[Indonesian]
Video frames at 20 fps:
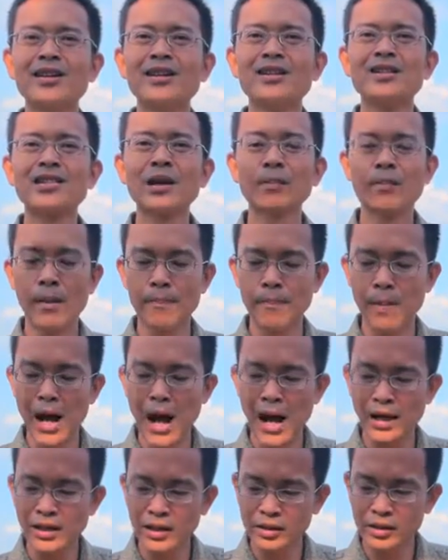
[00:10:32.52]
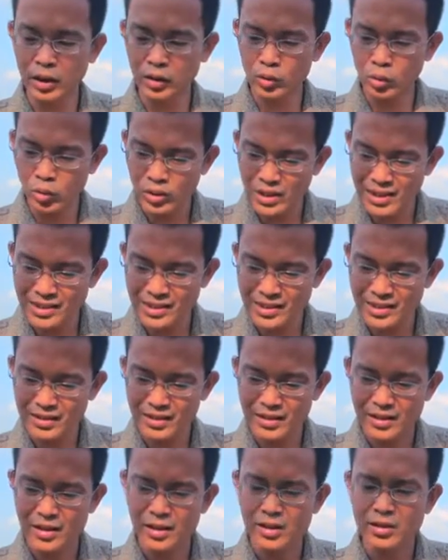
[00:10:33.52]
sebab ada
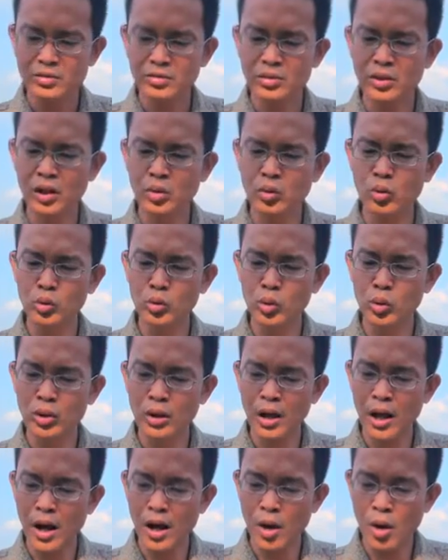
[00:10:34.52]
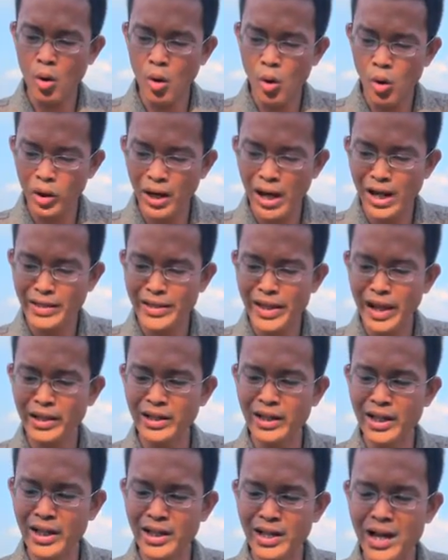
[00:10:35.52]
tertulis terkutuklah orang
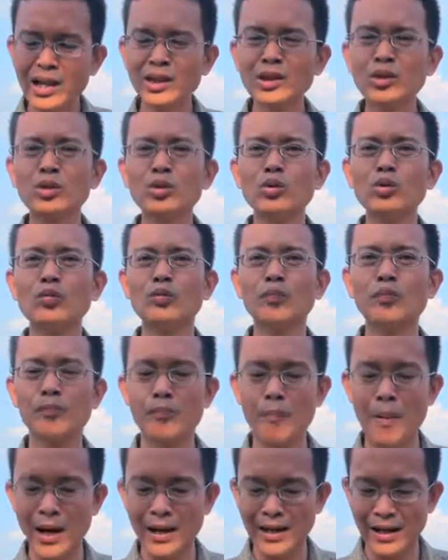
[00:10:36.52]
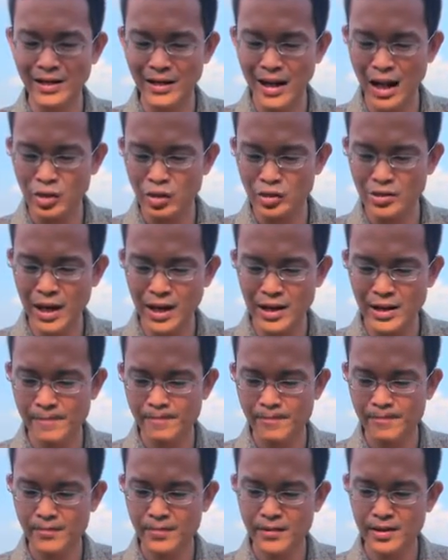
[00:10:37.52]
yang digantung pada kayu
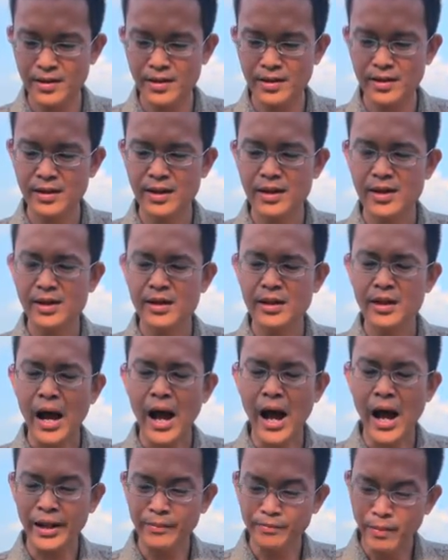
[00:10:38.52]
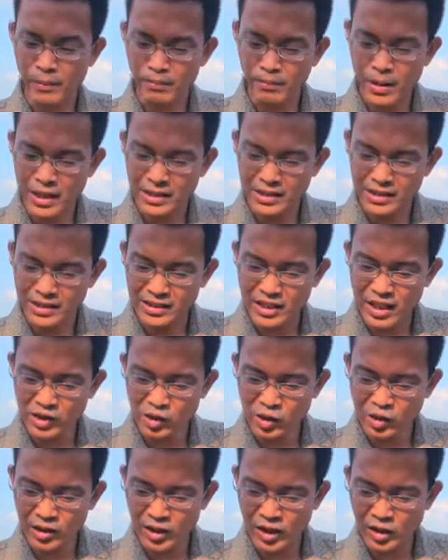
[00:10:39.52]
salib Ayat 14,
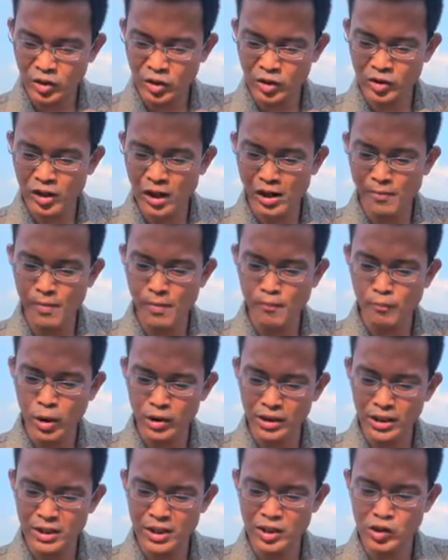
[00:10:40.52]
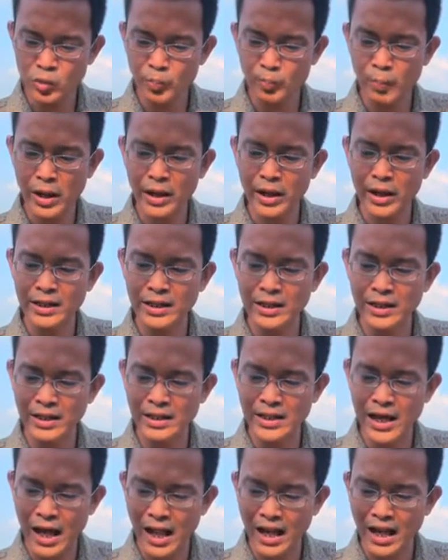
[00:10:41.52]
Yesus Kristus telah membuat ini supaya di
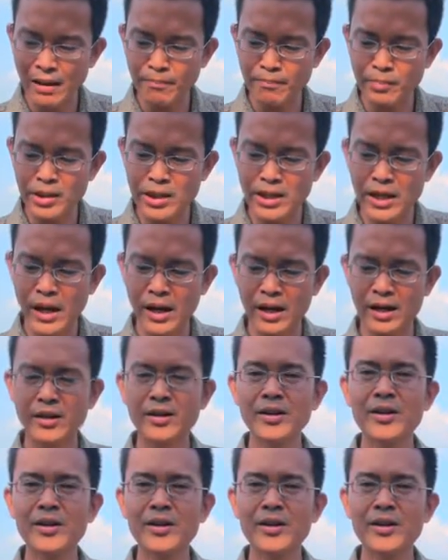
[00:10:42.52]
dalam dia